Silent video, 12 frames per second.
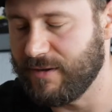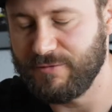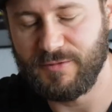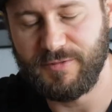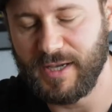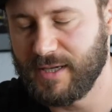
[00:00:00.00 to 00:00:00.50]

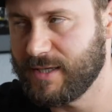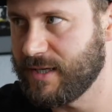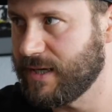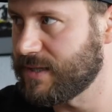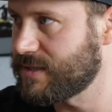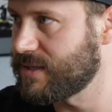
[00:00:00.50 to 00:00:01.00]
einfach weg hier
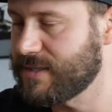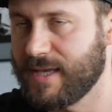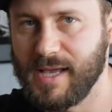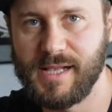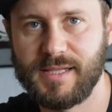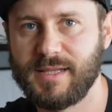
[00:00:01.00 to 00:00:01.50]
jetzt, das
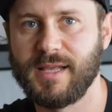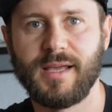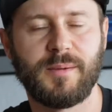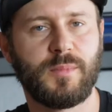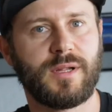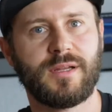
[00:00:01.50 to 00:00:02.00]
Geld
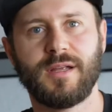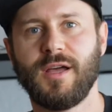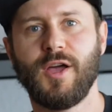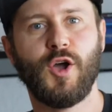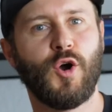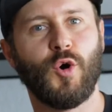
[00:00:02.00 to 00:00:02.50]
nehmen
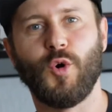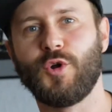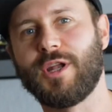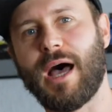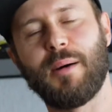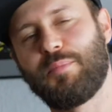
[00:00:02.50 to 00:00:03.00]

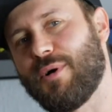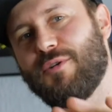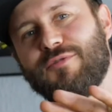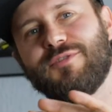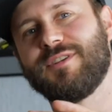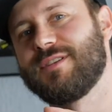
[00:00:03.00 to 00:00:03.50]
und ab
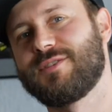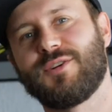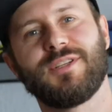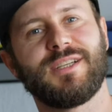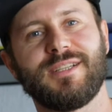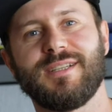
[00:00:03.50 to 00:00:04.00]
auf eine
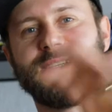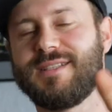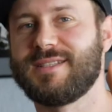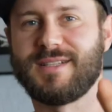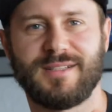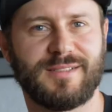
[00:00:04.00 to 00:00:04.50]
sonnige
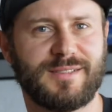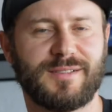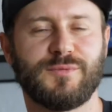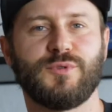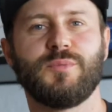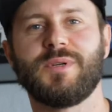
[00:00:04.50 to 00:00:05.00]
Insel
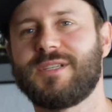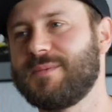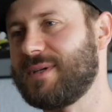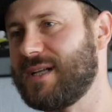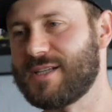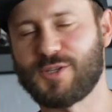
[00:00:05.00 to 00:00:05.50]
irgendwo. Mit
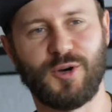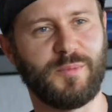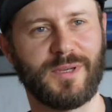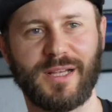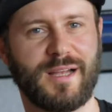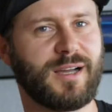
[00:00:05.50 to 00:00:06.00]
dem Geld
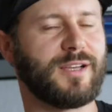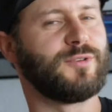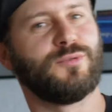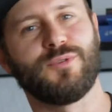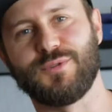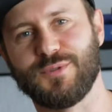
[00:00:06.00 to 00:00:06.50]
komme ich lang
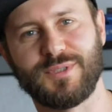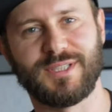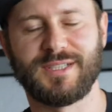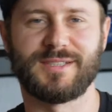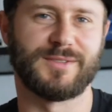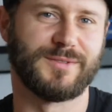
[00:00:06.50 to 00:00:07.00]
genug
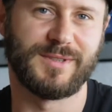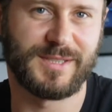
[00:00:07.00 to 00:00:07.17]
durch. So.